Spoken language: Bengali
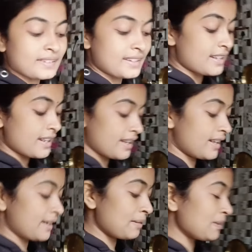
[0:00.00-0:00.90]
যে
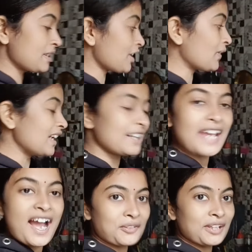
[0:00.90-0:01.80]
পিকচার কোয়ালিটি
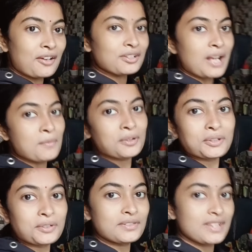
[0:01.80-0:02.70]
এখন দেখো সামর্থ্য
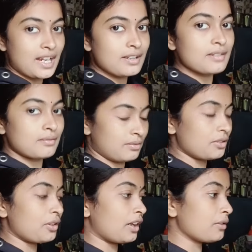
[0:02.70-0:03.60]
অনুযায়ী
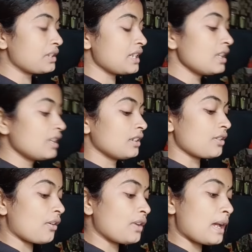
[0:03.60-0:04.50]
করা উচিত
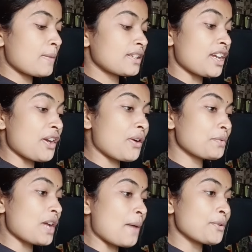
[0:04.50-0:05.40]
যখন আমার সেই রকম
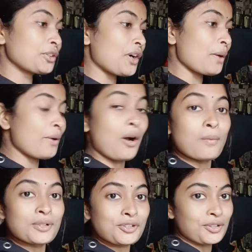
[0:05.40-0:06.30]
সামর্থ্য হবে
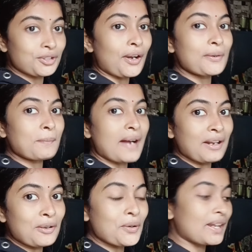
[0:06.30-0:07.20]
অবশ্যই তখন
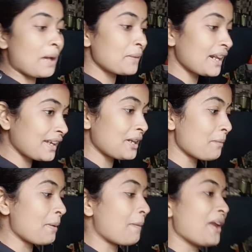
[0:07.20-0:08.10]
ভালো ক্যামেরা কিনে
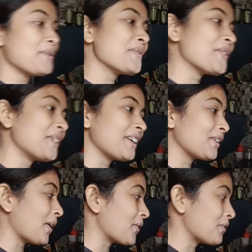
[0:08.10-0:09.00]
বা ভালো ফোন কিনে
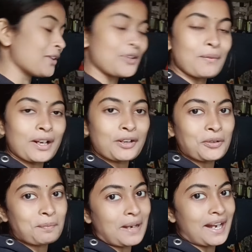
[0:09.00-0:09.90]
তখন ভিডিও বানানোর
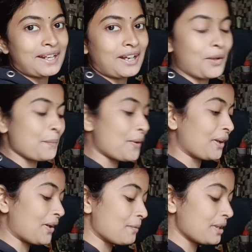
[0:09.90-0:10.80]
প্ল্যানিং না হয় পরে
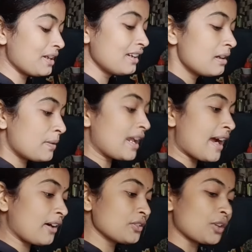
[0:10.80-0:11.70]
হবে বাট
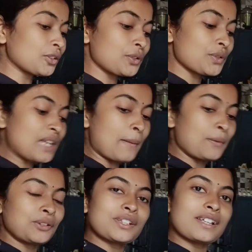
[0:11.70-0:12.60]
এখন যতটুকু
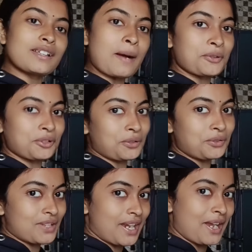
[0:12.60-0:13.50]
সামর্থ্য সেই সামর্থ্য
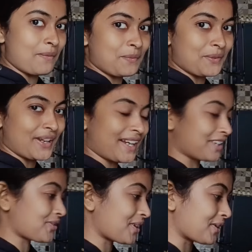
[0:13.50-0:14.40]
অনুযায়ী আমার মনে হয় কাজ
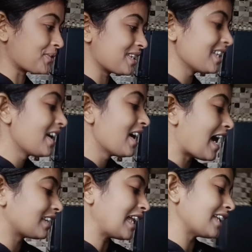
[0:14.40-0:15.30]
করা উচিত
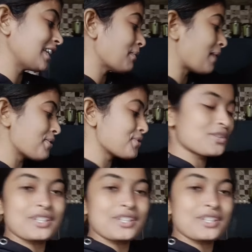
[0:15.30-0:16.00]
আর তাতেই মানুষ